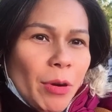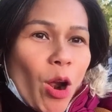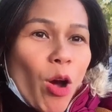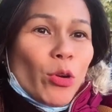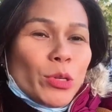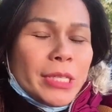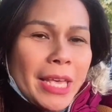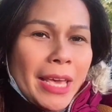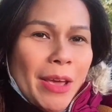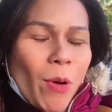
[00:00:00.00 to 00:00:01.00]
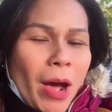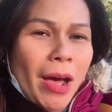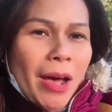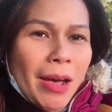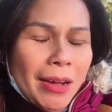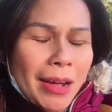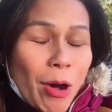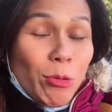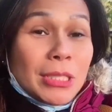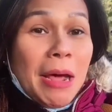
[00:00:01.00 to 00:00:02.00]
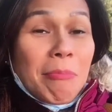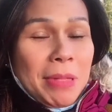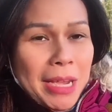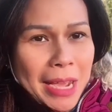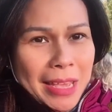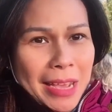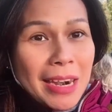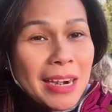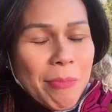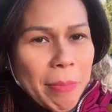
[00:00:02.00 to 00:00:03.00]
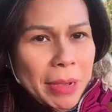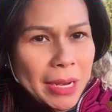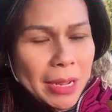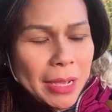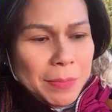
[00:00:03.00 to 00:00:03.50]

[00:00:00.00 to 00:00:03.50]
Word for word: ลองดูซิว่าเขาจะทำยังไงอะไรประมาณ เนี้ย